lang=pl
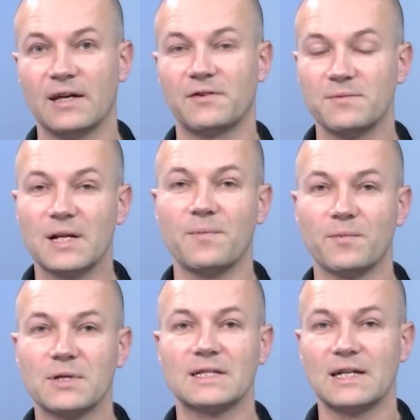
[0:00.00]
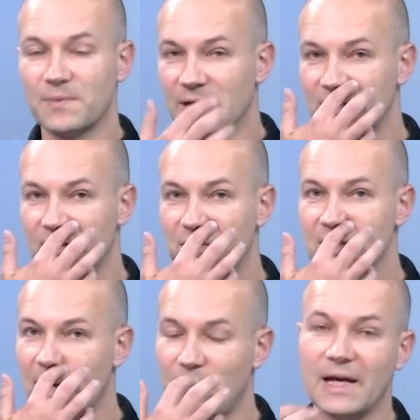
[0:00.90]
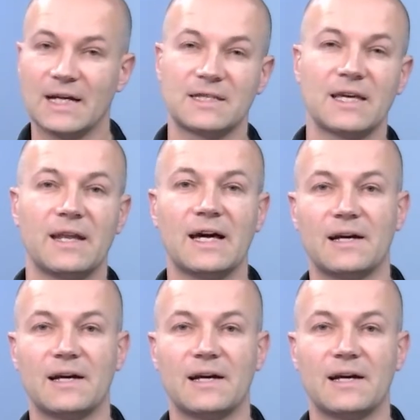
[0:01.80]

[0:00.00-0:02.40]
W tym sklepie można znaleźć praktycznie wszystkie aplikacje